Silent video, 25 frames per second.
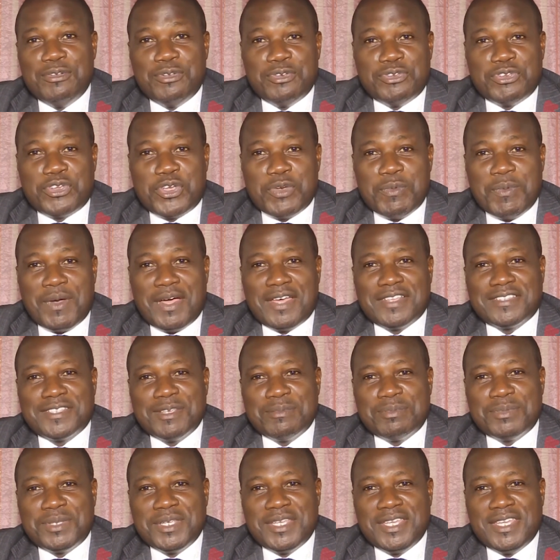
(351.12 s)
logiquement
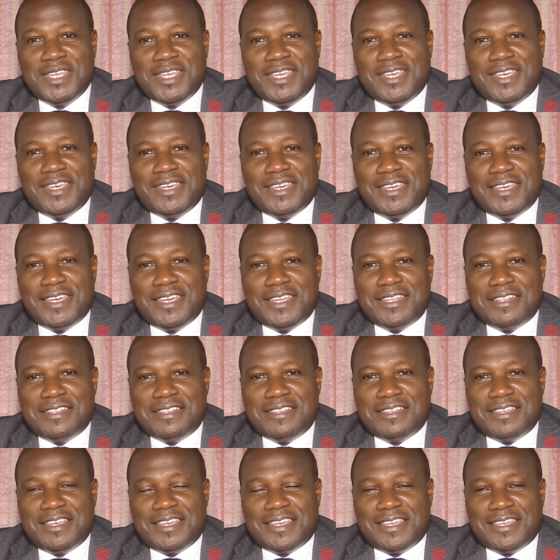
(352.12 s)
accepté euh,
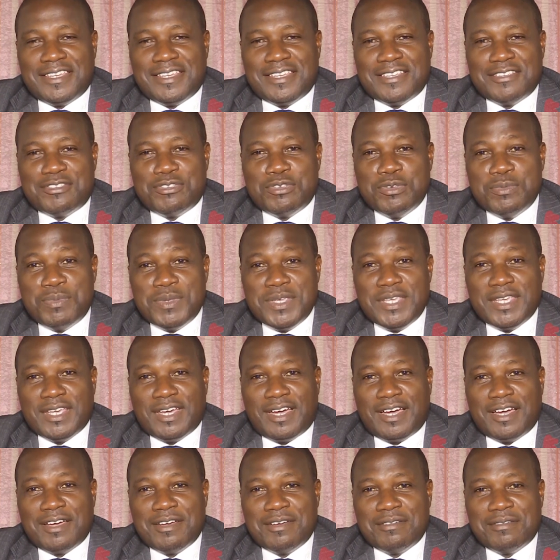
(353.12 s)
euh,
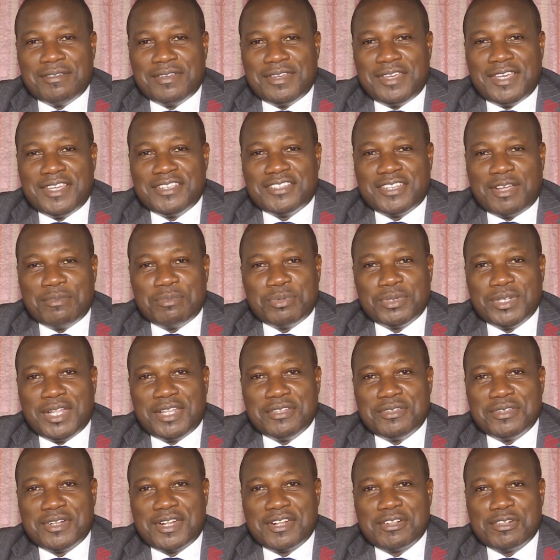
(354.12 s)
subir un
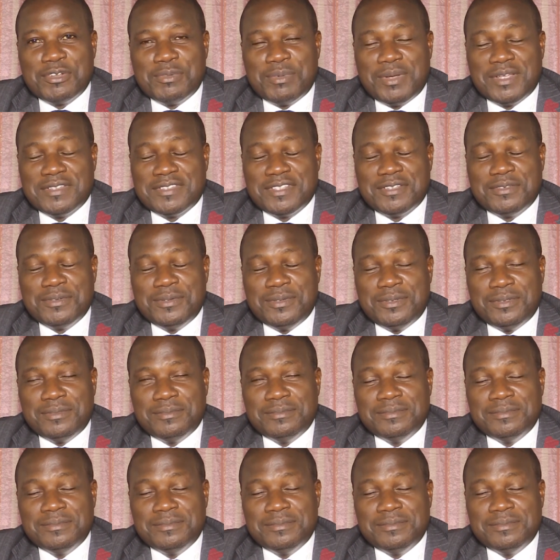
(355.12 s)
championnat de règlement, c'est tout.